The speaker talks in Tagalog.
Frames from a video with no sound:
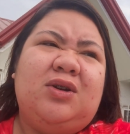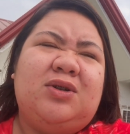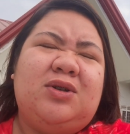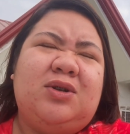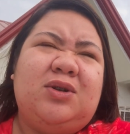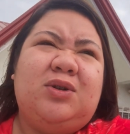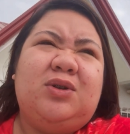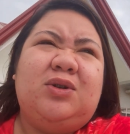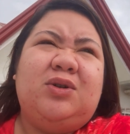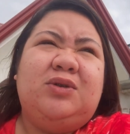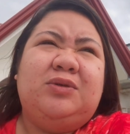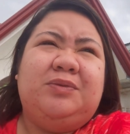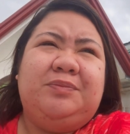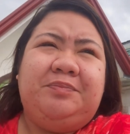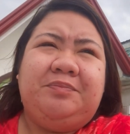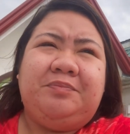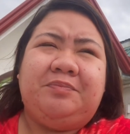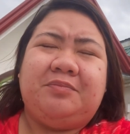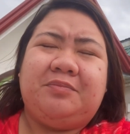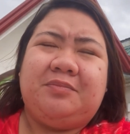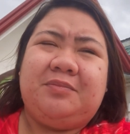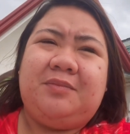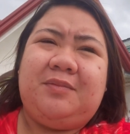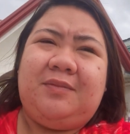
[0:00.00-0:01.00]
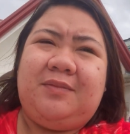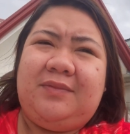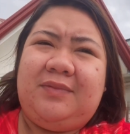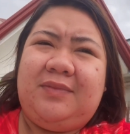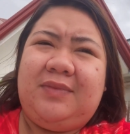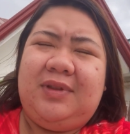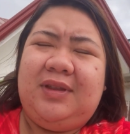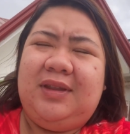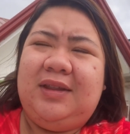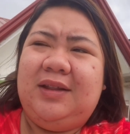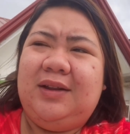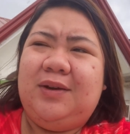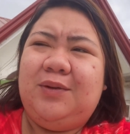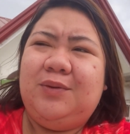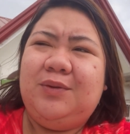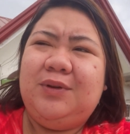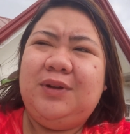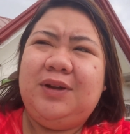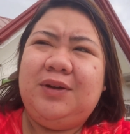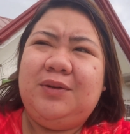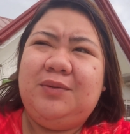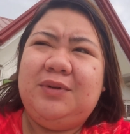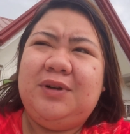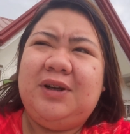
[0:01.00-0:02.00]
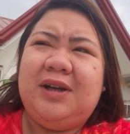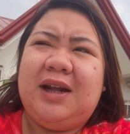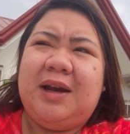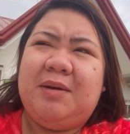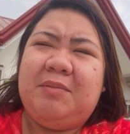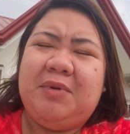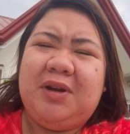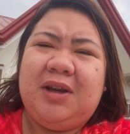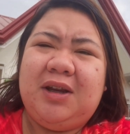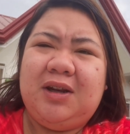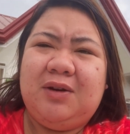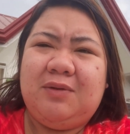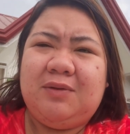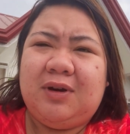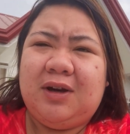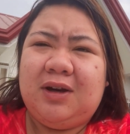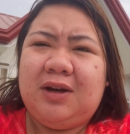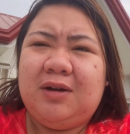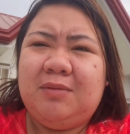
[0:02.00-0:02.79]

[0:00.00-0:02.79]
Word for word: So, unang-una namin ginawa,